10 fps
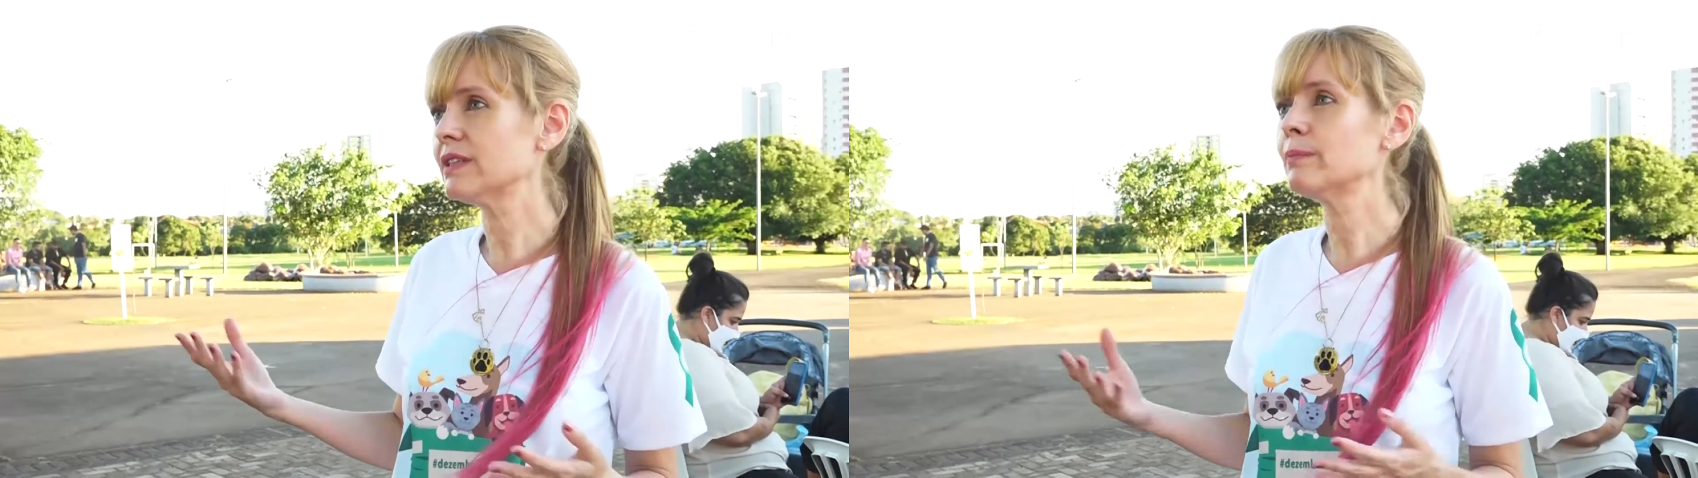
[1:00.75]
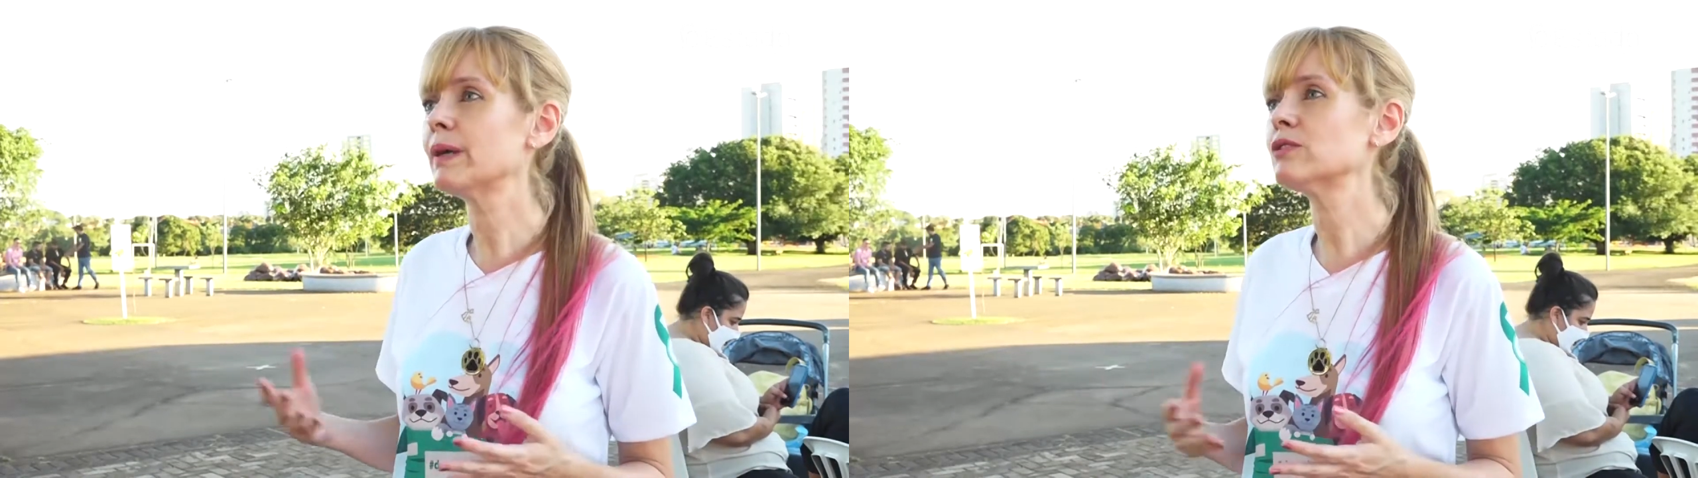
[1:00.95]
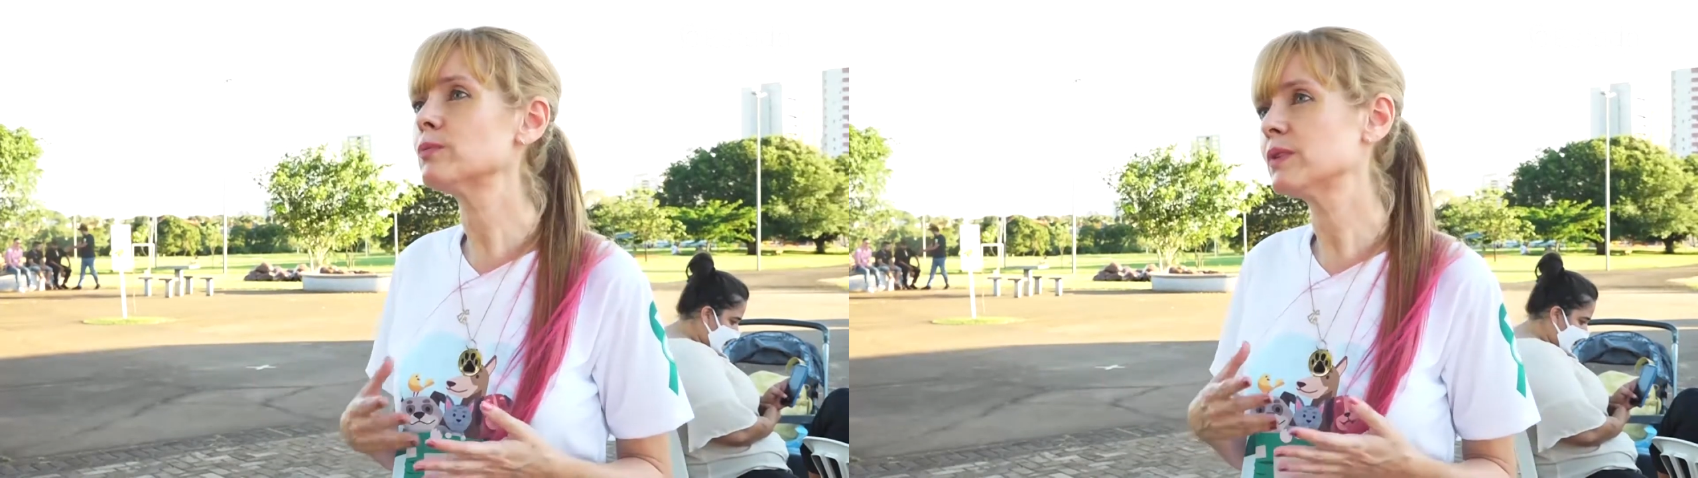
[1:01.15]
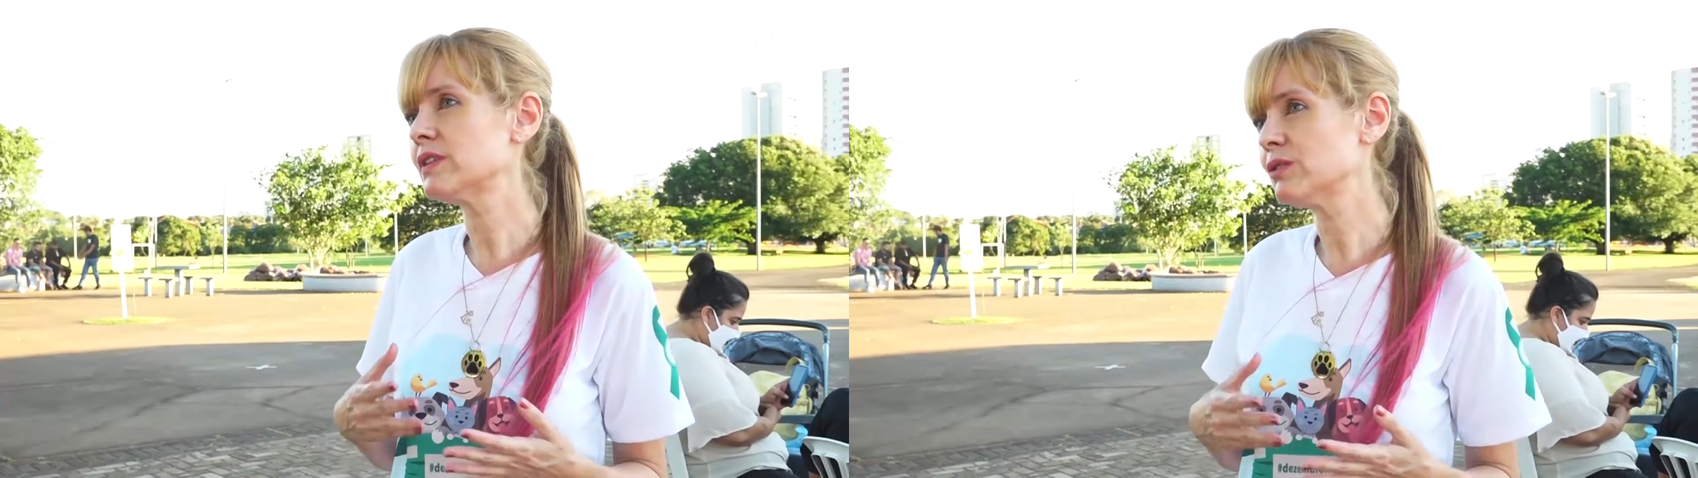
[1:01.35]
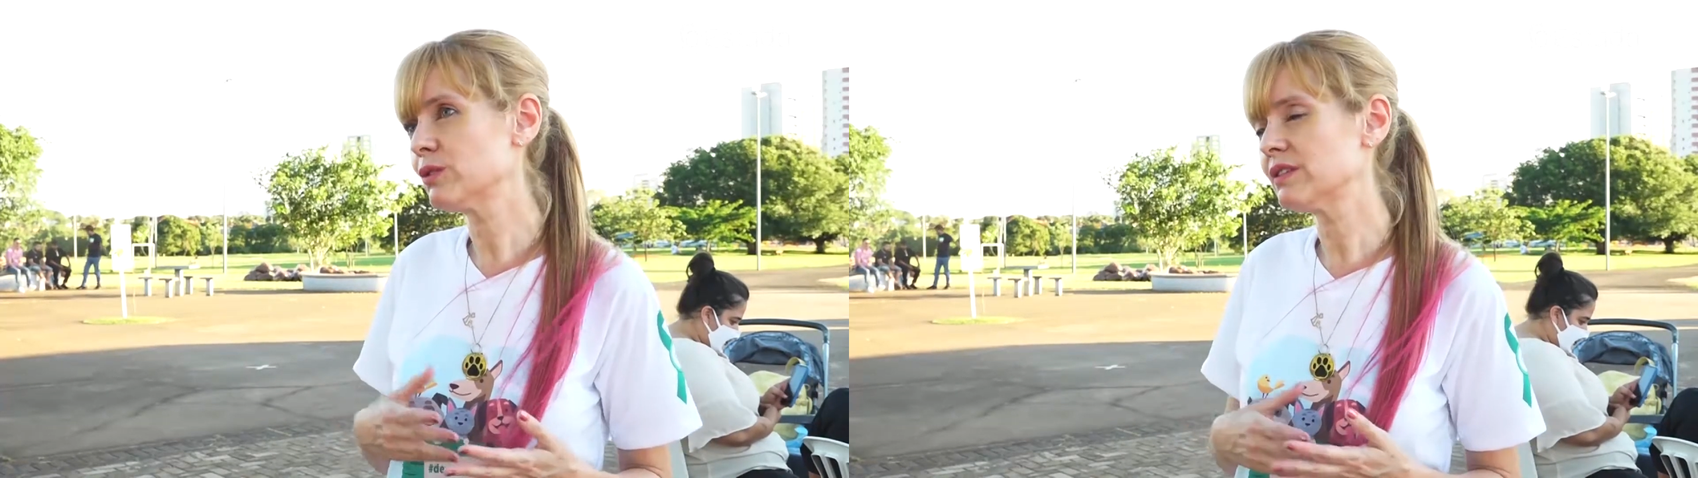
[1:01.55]
e para os
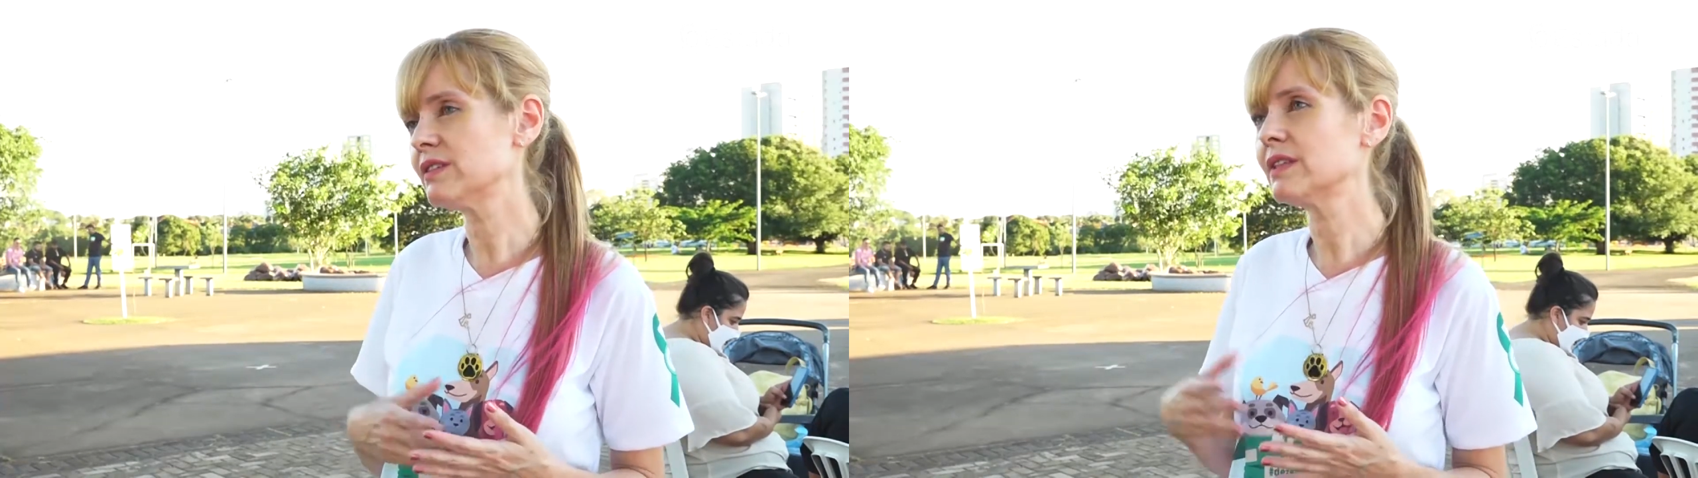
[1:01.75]
protetores